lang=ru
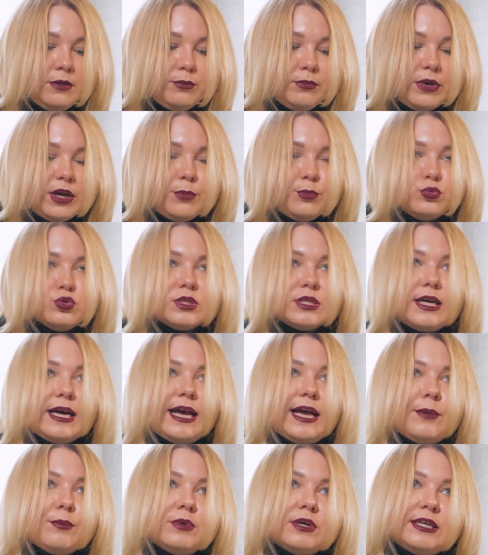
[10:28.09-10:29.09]
мы
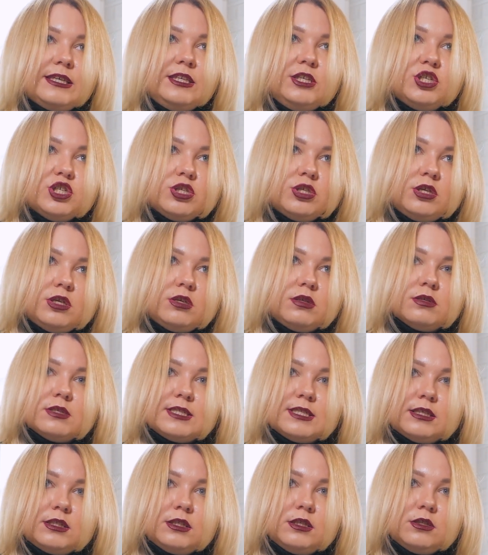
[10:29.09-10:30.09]
опускаем к нижней
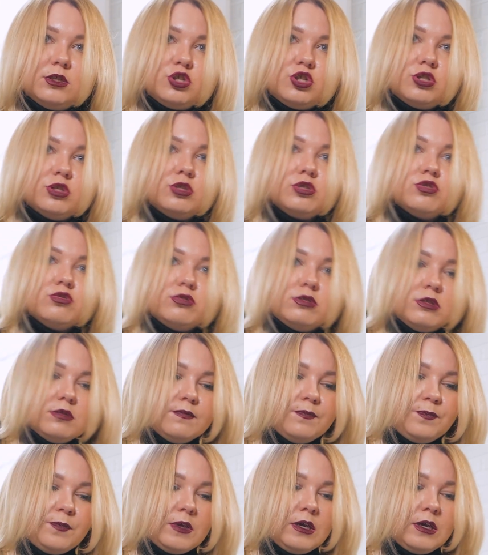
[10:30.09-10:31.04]
затылочной зоне,